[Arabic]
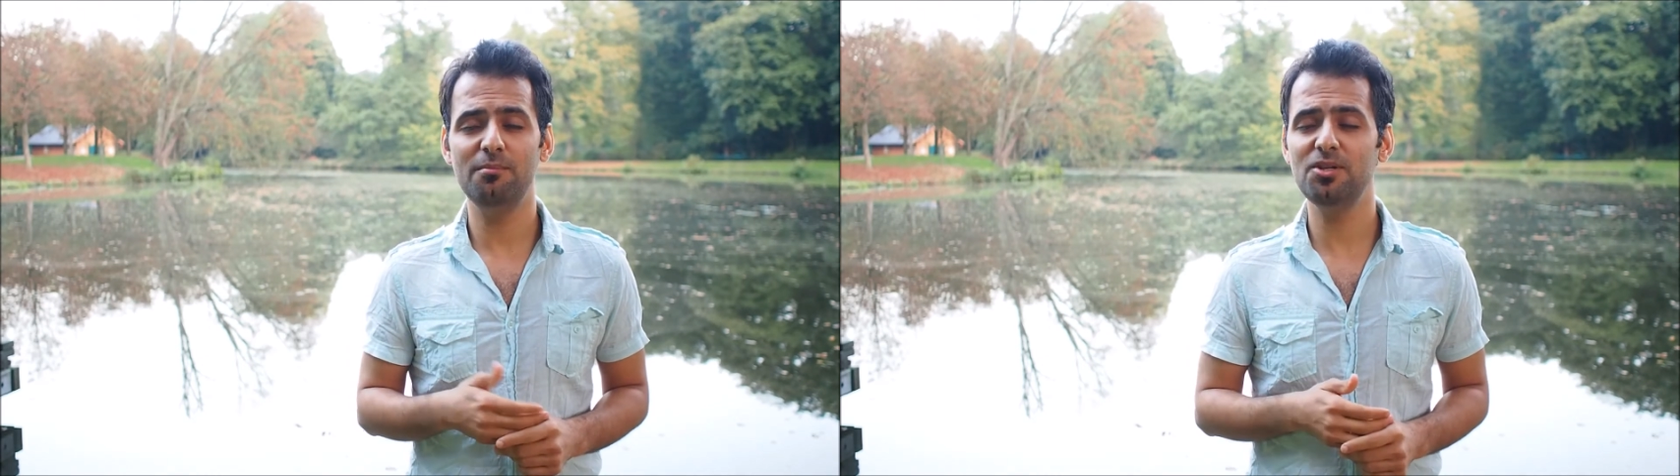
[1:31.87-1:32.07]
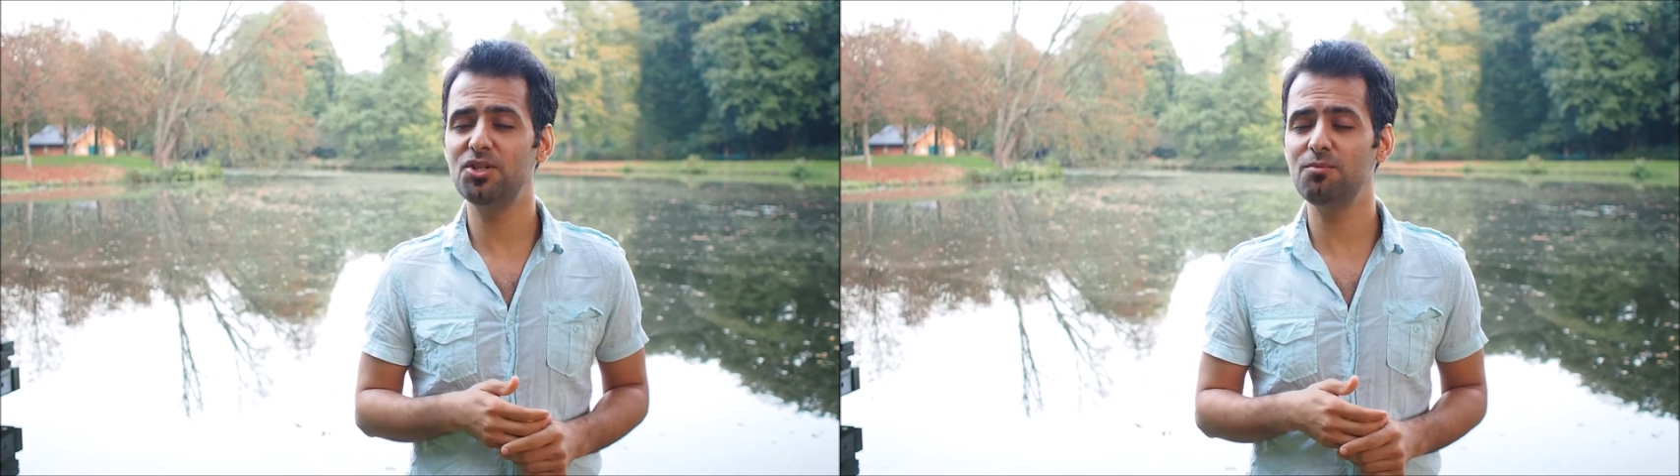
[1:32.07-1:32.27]

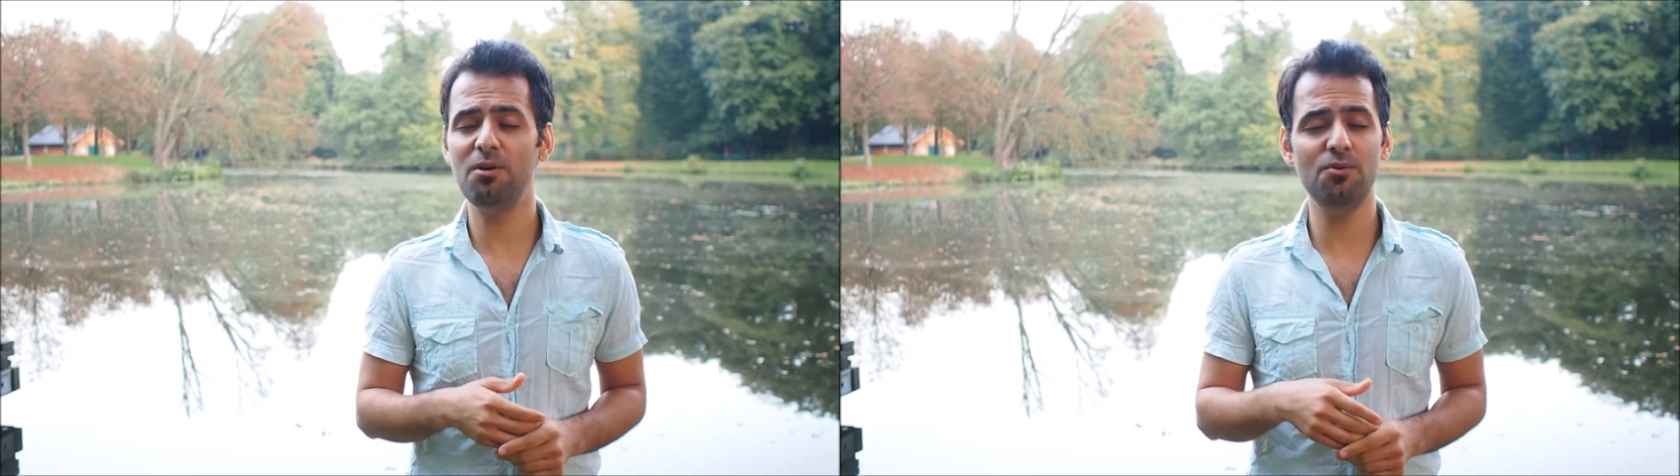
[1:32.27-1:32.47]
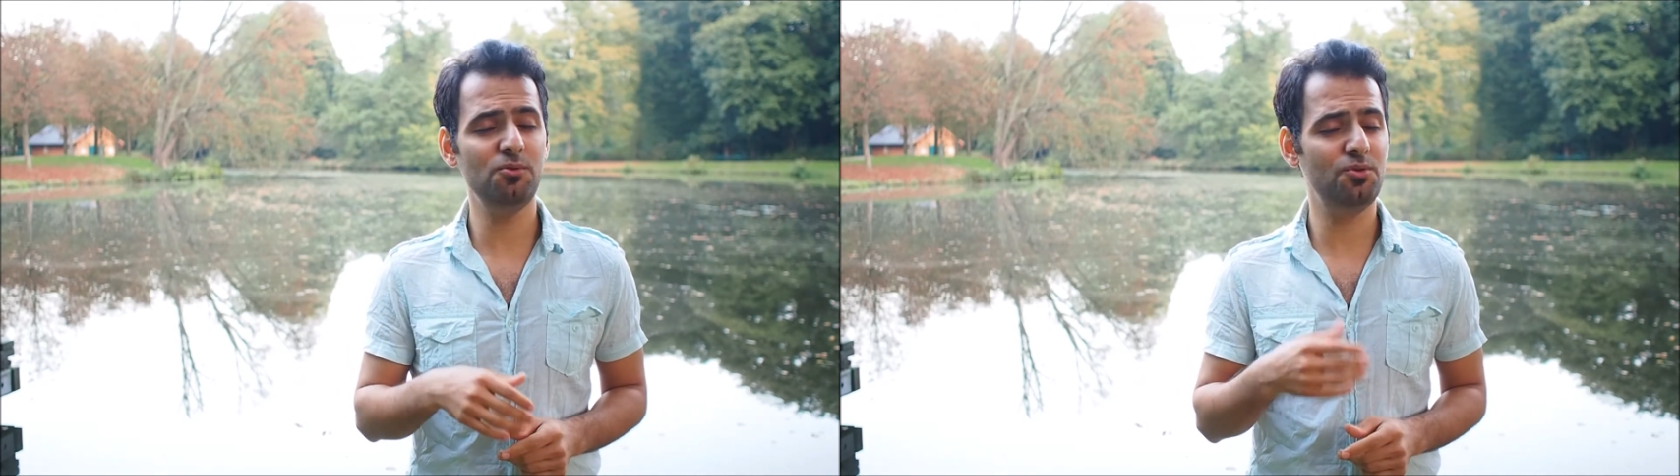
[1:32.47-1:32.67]
مش
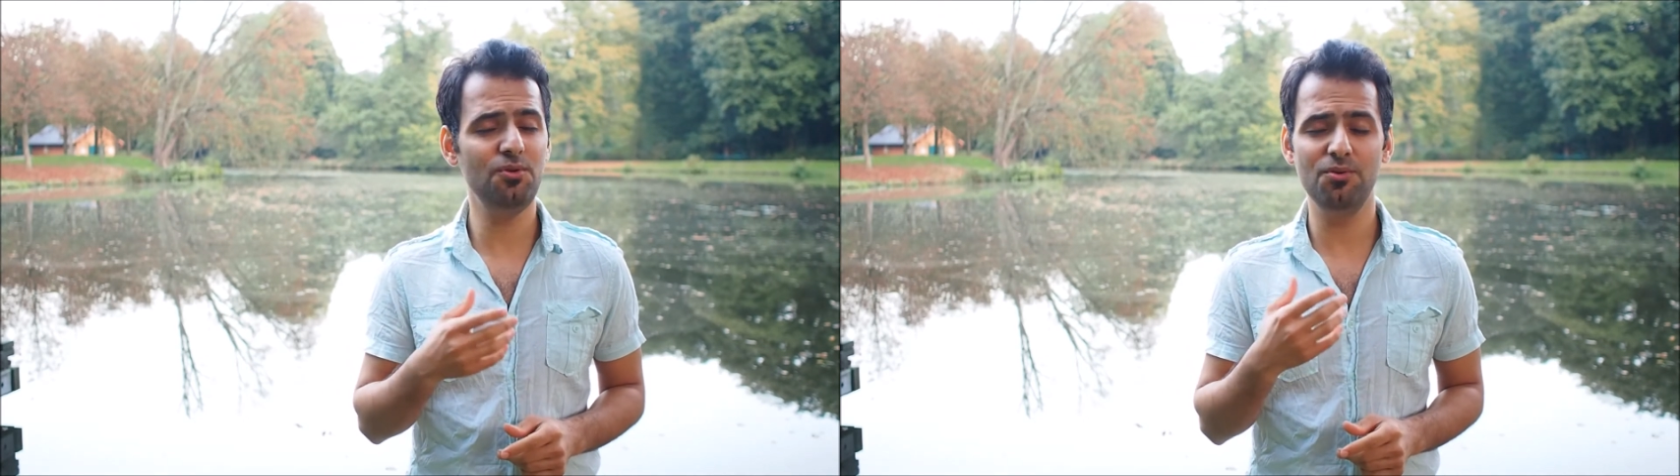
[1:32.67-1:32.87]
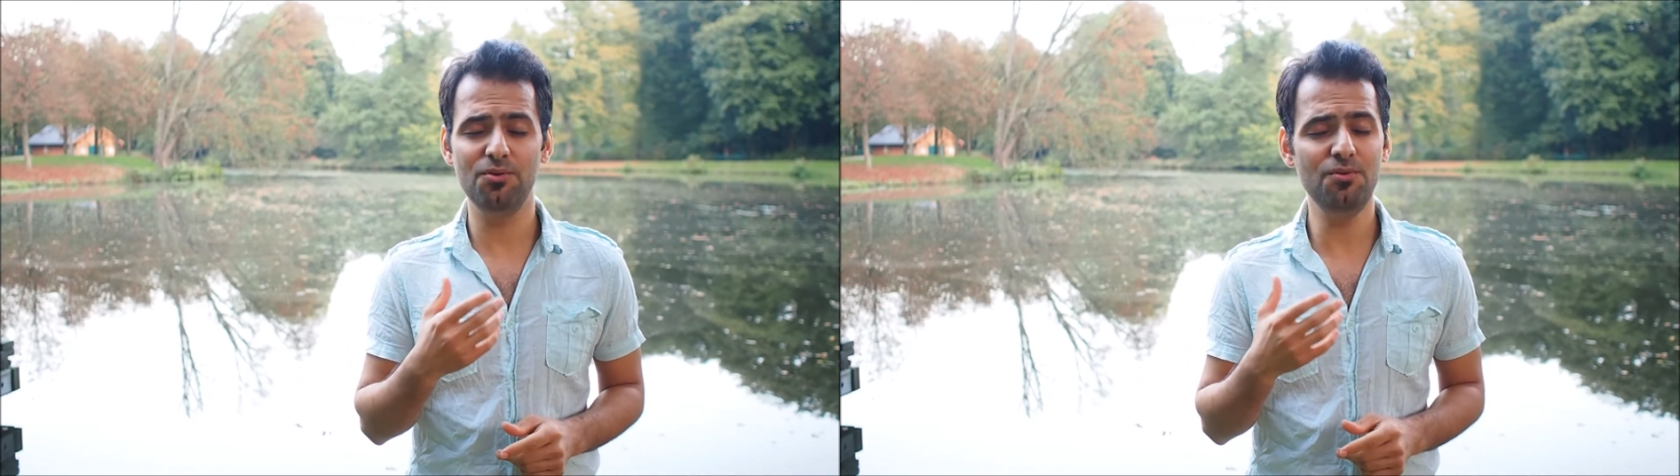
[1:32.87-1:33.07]

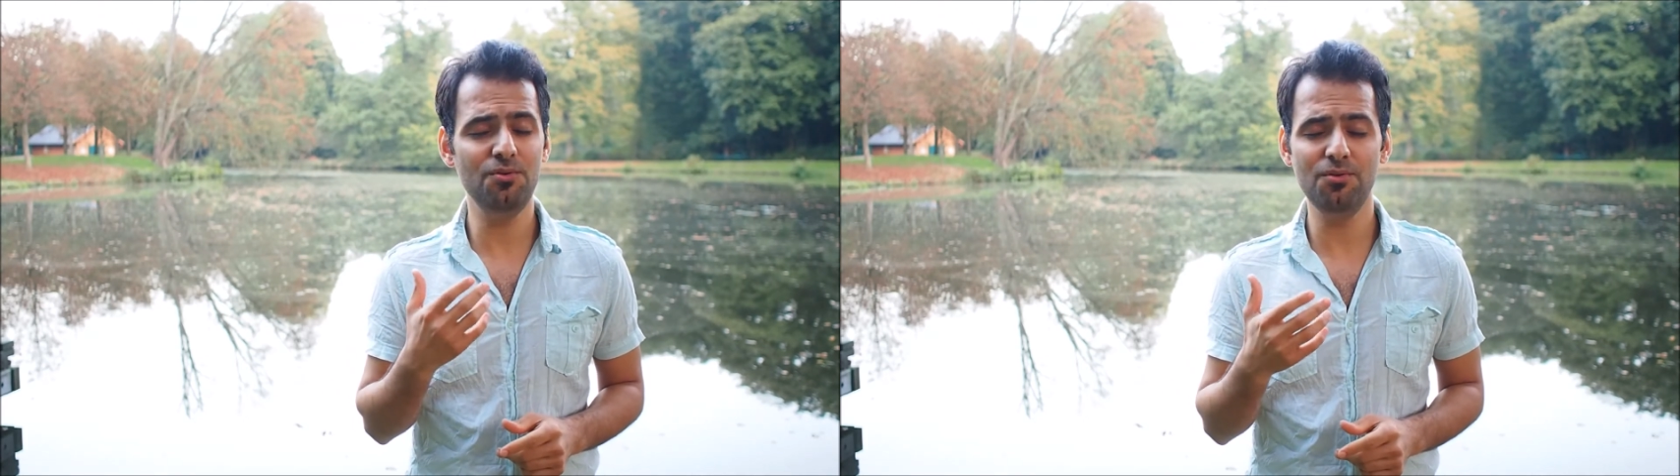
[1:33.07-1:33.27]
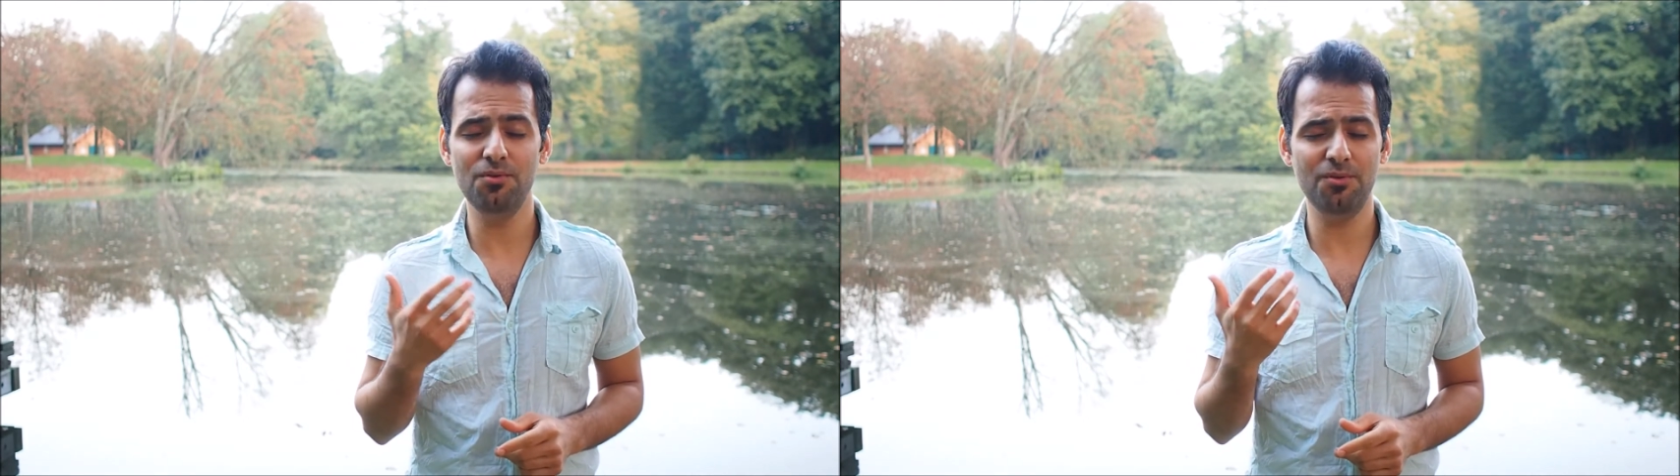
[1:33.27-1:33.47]

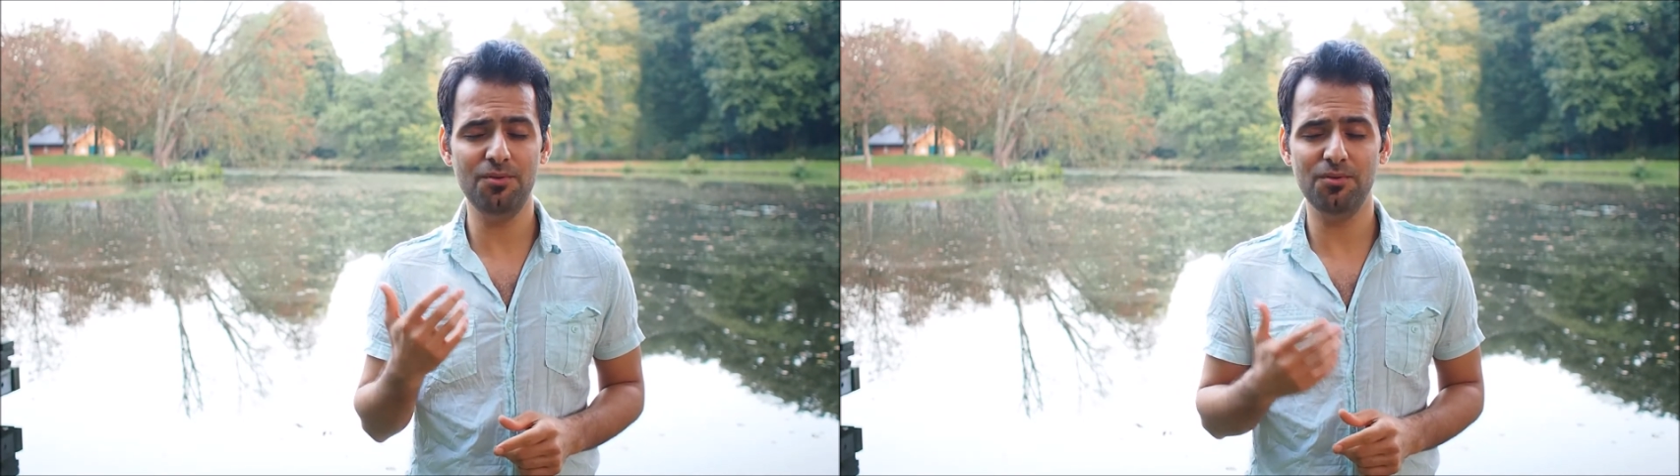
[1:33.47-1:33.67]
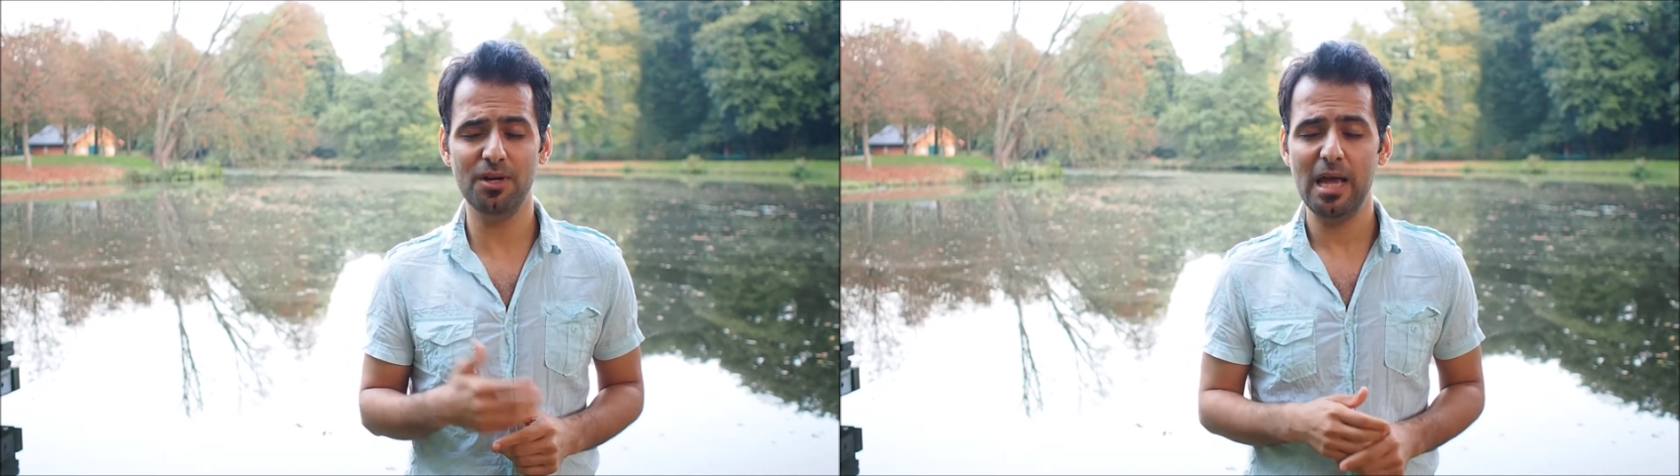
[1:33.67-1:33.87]
موجوع